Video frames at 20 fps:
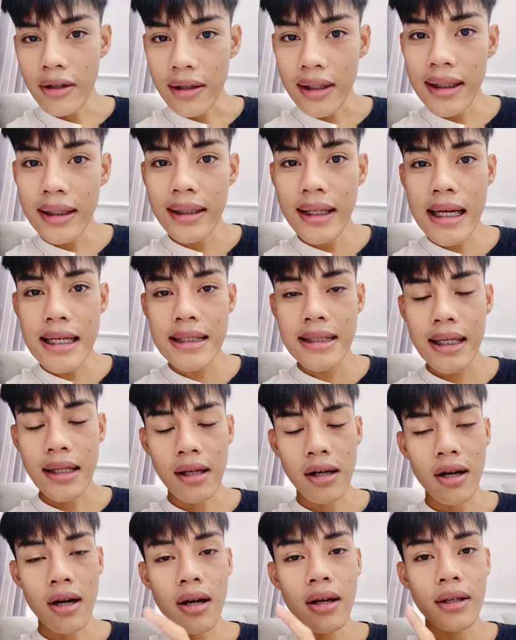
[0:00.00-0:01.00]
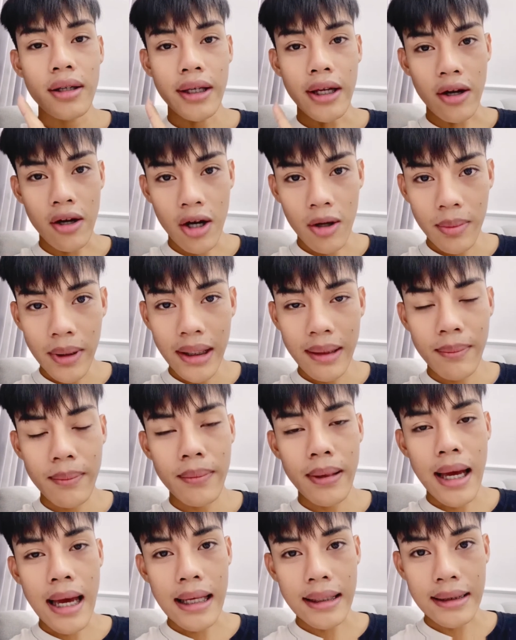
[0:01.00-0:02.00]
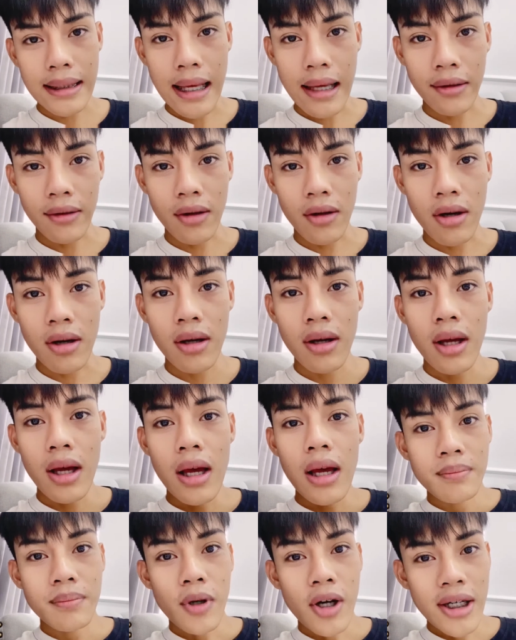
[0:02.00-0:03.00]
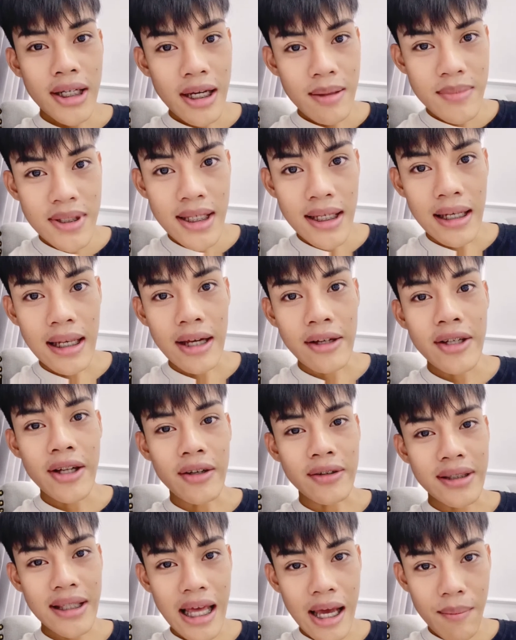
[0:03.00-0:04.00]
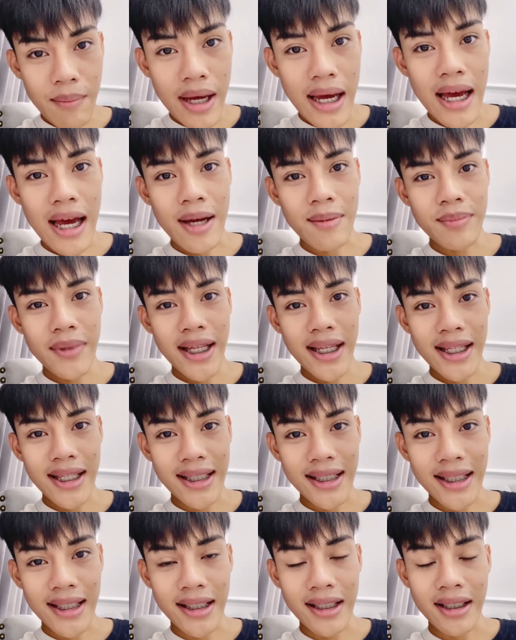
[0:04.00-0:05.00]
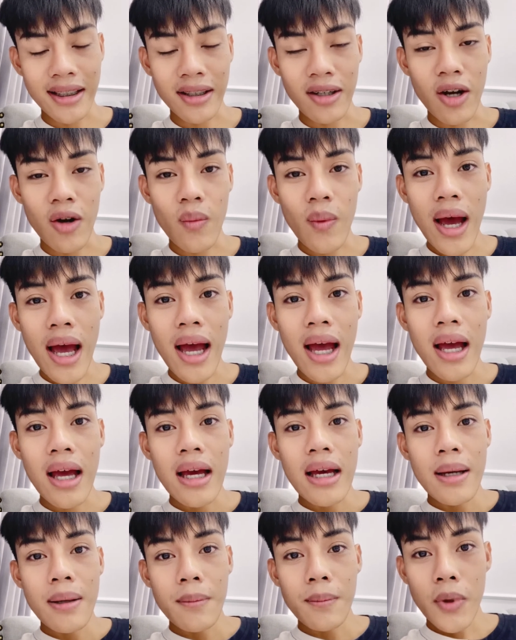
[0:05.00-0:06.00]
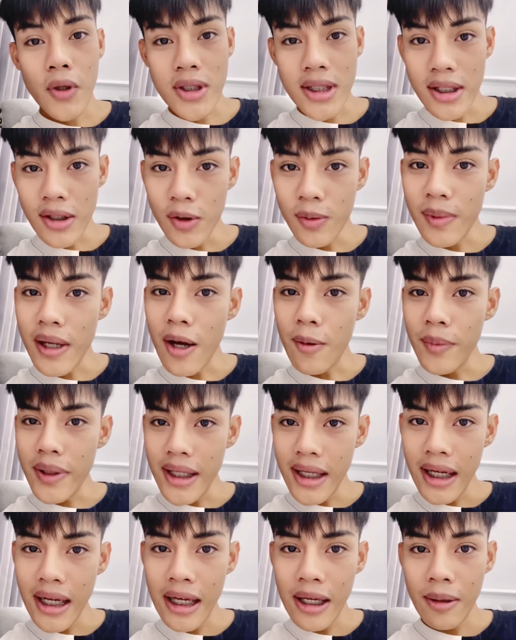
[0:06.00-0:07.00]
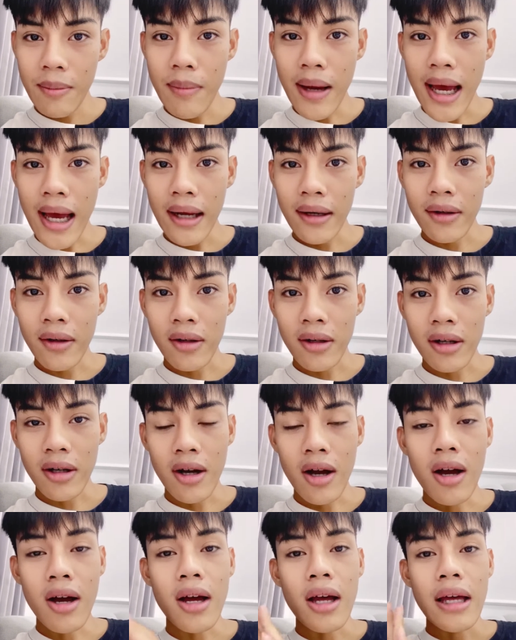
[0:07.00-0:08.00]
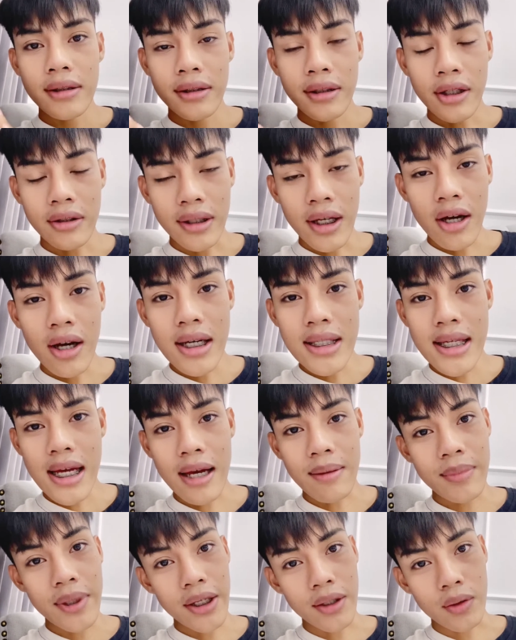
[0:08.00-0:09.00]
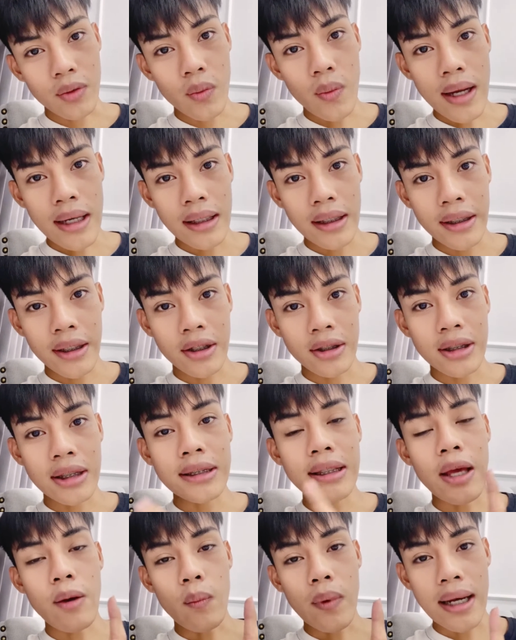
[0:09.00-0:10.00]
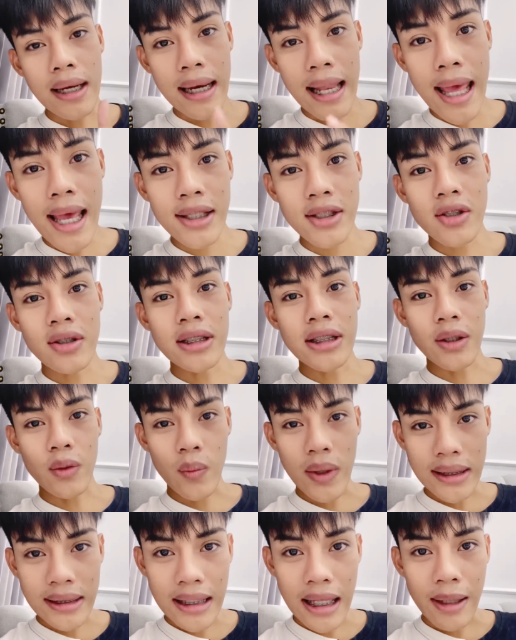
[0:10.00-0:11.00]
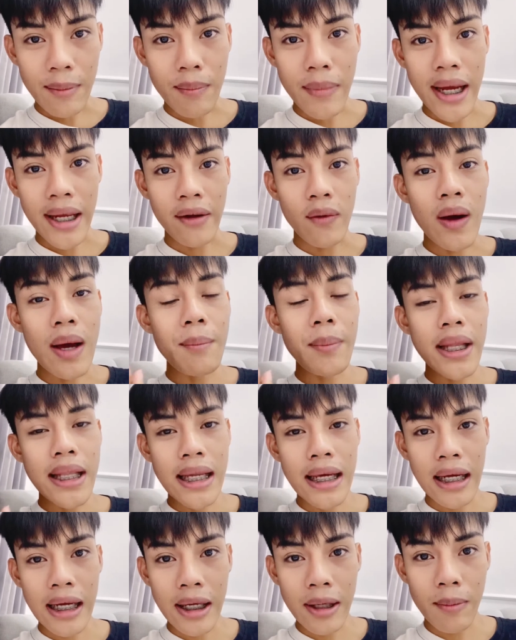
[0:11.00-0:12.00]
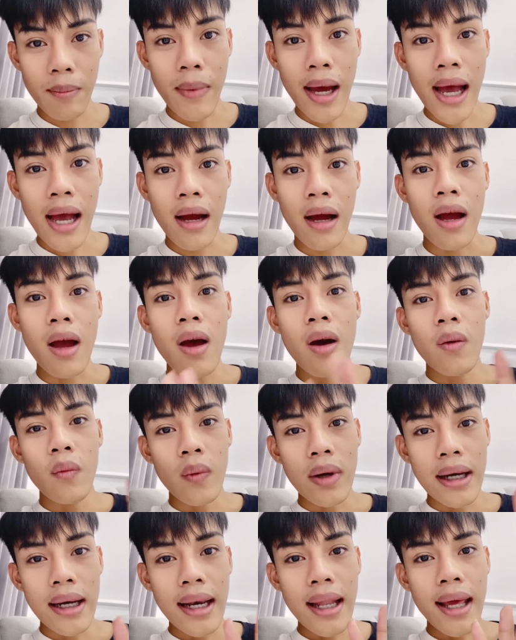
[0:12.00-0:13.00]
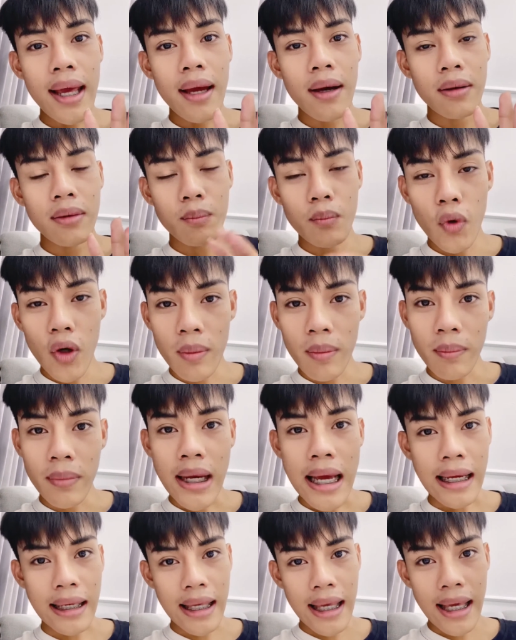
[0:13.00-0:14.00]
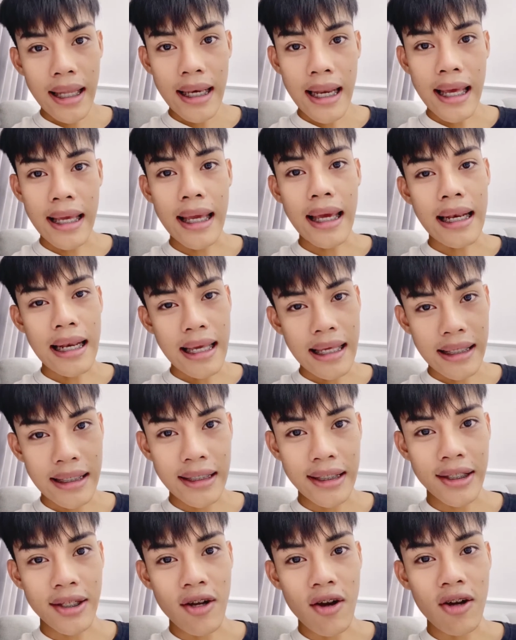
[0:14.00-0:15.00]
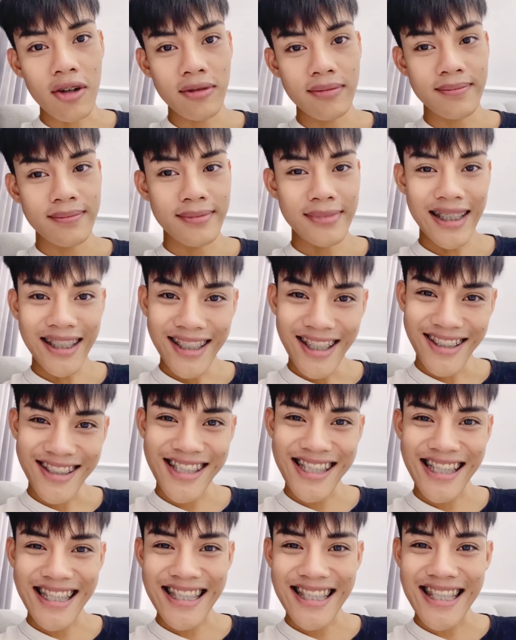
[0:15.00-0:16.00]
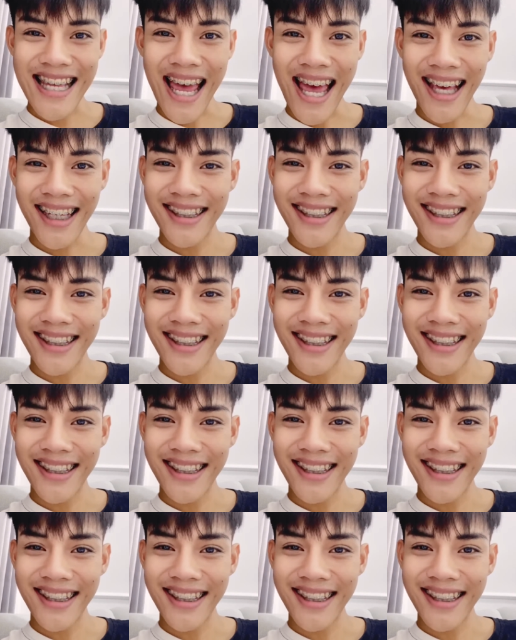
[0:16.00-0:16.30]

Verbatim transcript: ยวคลีนหน้าเสร็จแล้วก็เดี๋ยวเขาไปผ่าตัดเนาะพอทำเสร็จแล้วเดี๋ยวต้ามาอัปเดตอีกทีนึงเนาะว่าผลสรุปแล้วเป็นยังไงบ้างเนาะแล้วก็เดี๋ยวต้าก็จะอัปเดตทุกวันเลยเนาะตั้งแต่วันแรกจนถึงวันตัดใหม่ว่าเป็นยังไงบ้างวันแรกบวมหนักแค่ไหนอะไรอย่างนี้เนาะเดี๋ยวเจอกันจ้า